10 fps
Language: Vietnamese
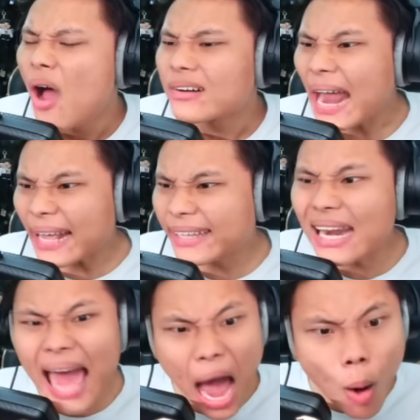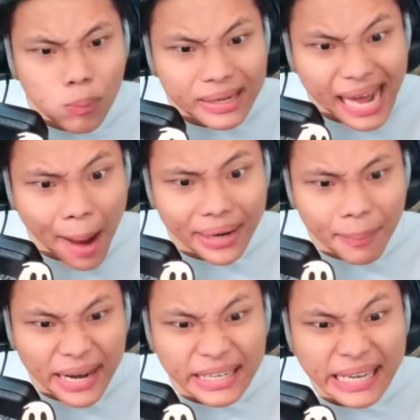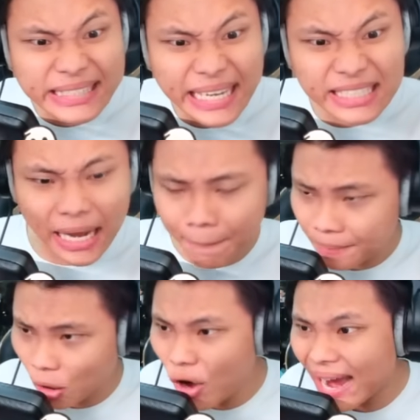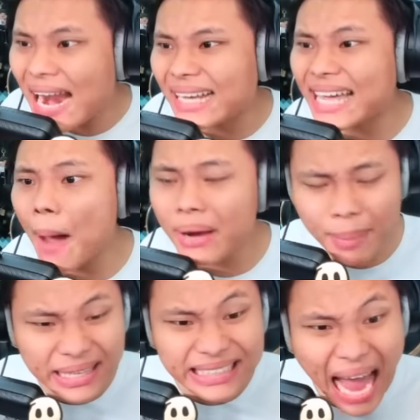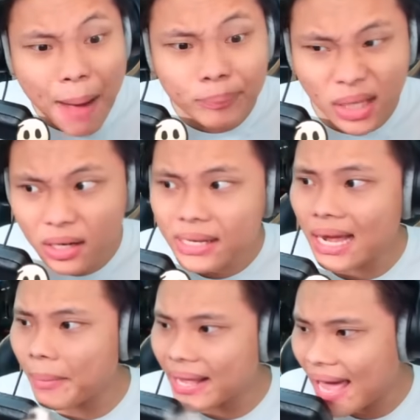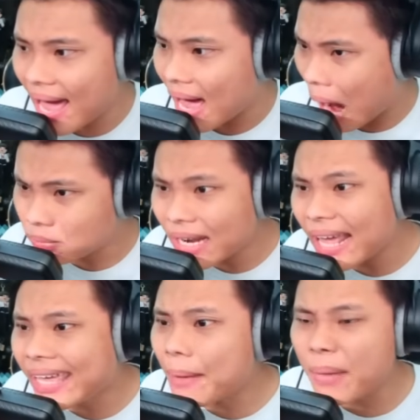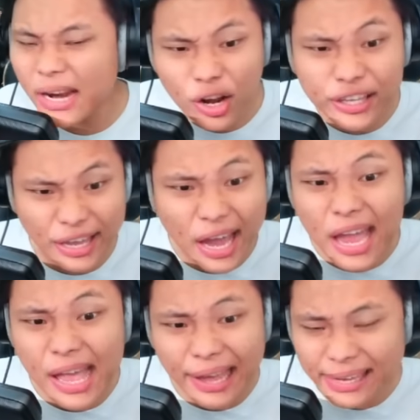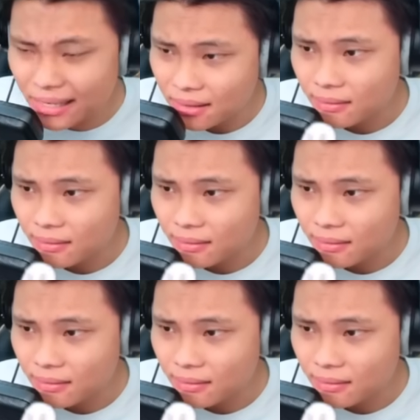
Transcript: Đây chính là ông cameraman detective, có nghĩa là cameraman thám tử nha các bạn nha. Ông tới đây kiếm mình để nói chuyện hay vậy?